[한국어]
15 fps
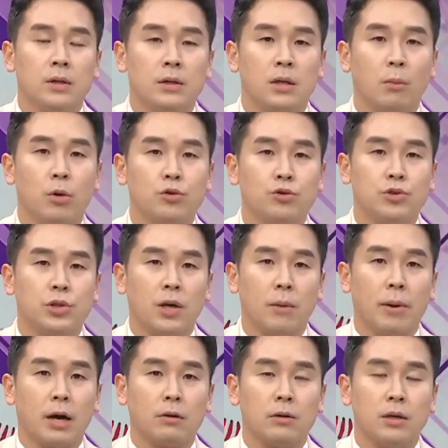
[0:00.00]
김어준 씨의
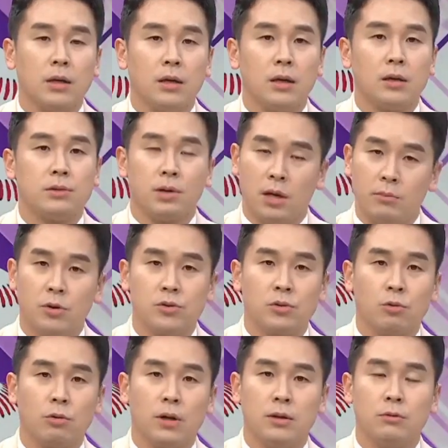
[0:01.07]
발언이 제일 먼저
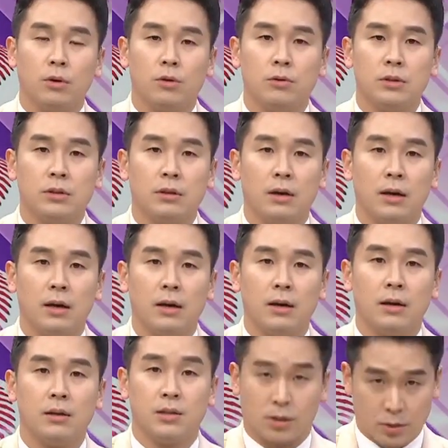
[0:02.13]
논란이 되고 있는데
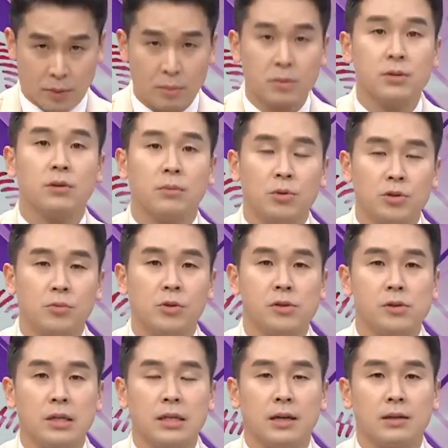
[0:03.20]
직접 한번
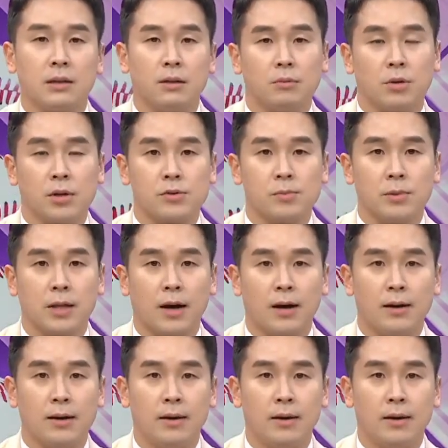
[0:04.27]
들어보시면서 이야기 나눠보겠습니다.